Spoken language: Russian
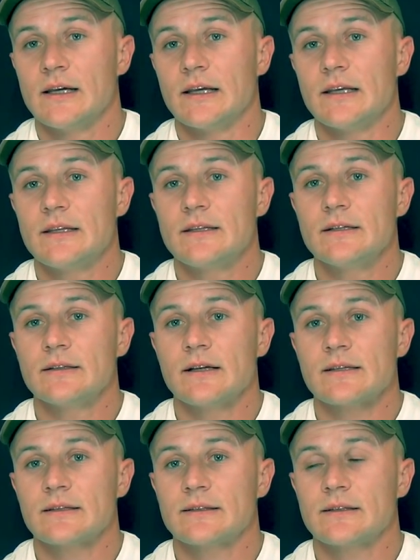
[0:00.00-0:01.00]
И
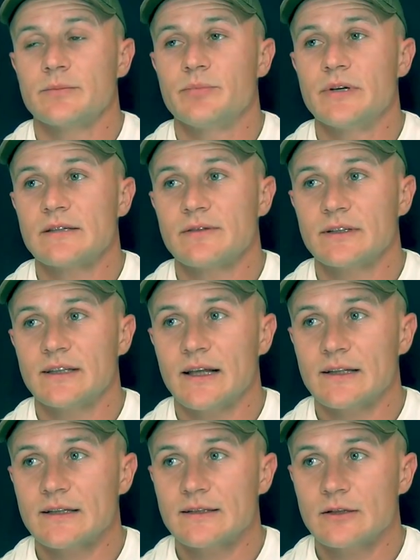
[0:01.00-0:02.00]
делается это без
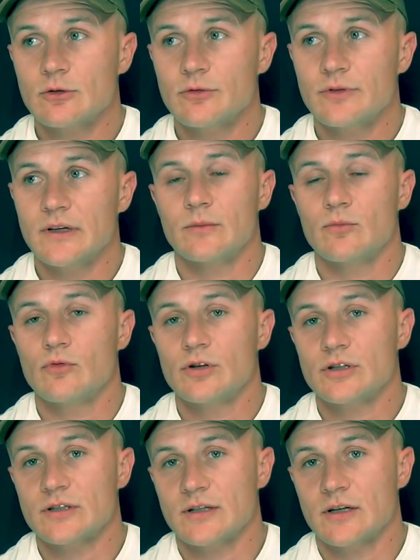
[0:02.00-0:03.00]
вреда для здоровья.
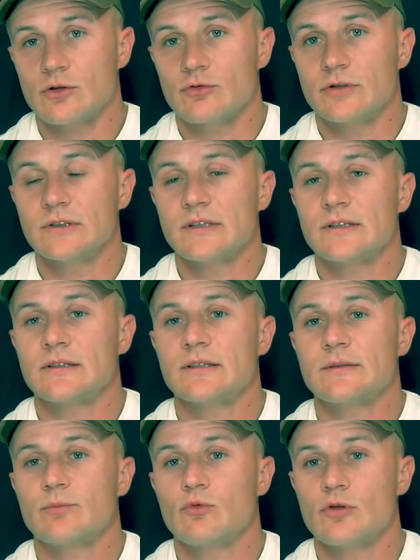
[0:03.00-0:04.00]
Больше скажу, делается это
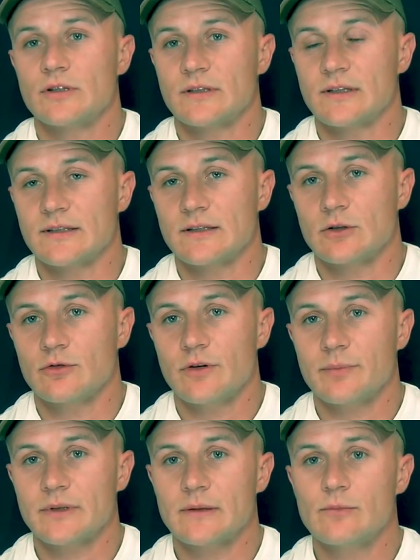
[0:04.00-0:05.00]
с пользой для
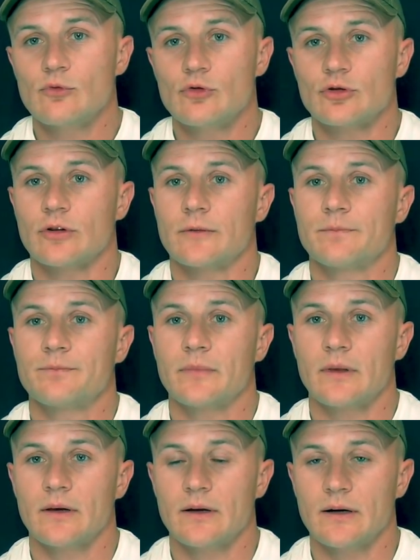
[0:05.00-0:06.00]
здоровья, потому что
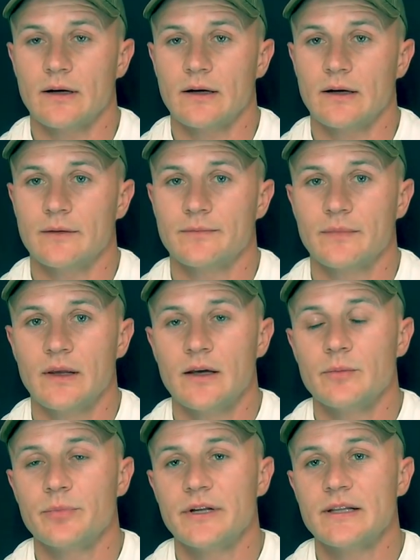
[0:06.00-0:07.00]
э,
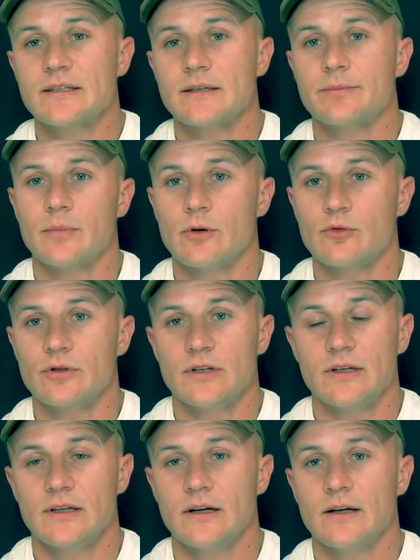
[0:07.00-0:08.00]
принцип
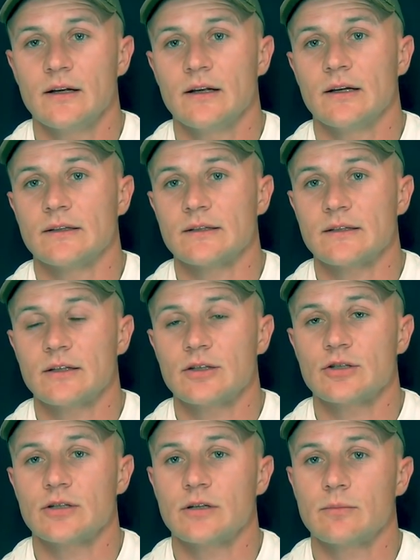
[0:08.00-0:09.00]
похудения
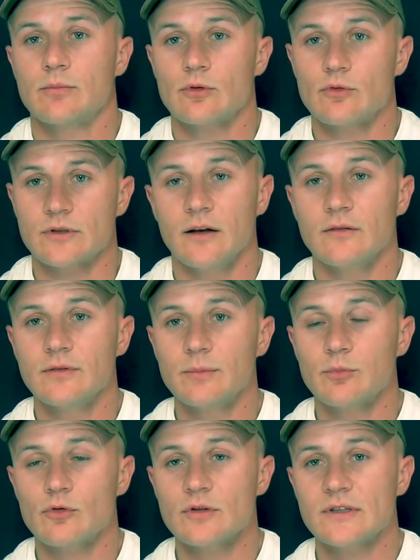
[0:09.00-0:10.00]
достаточно прост. Вы
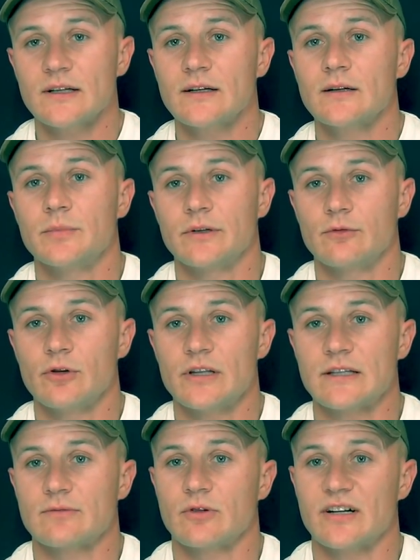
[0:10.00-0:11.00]
просто
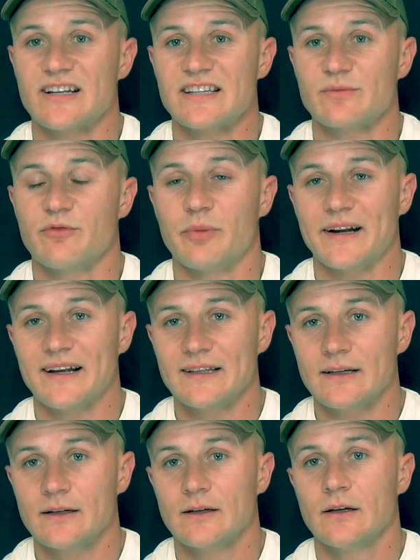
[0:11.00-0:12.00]
приводите свой организм в
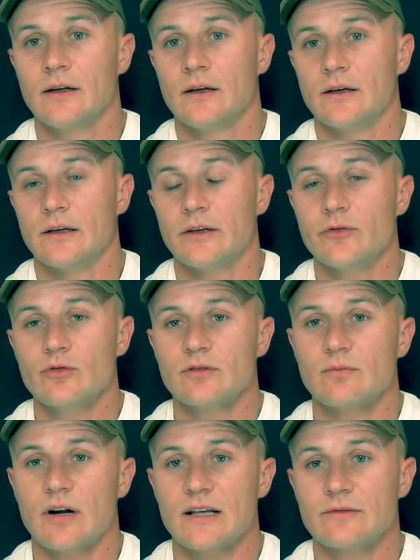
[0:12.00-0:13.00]
порядок – и он
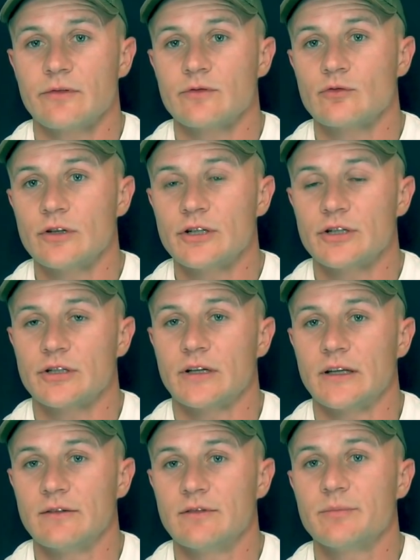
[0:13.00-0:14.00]
сбрасывает все
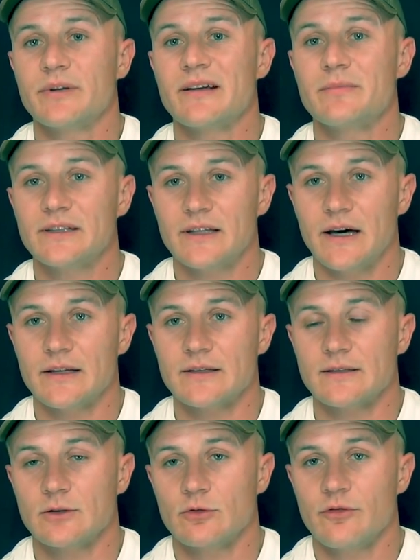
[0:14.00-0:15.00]
лишнее. И вы
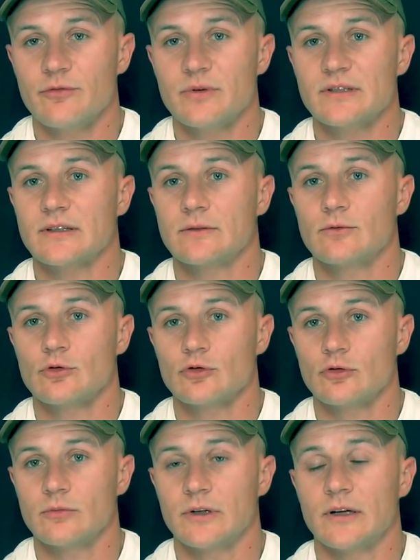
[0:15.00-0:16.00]
приобретаете здоровье вместо того,
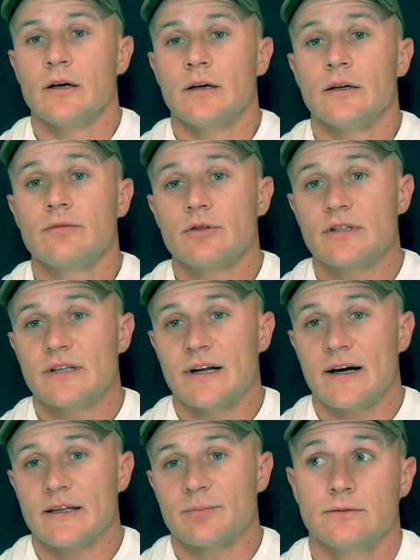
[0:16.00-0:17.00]
чтобы его терять.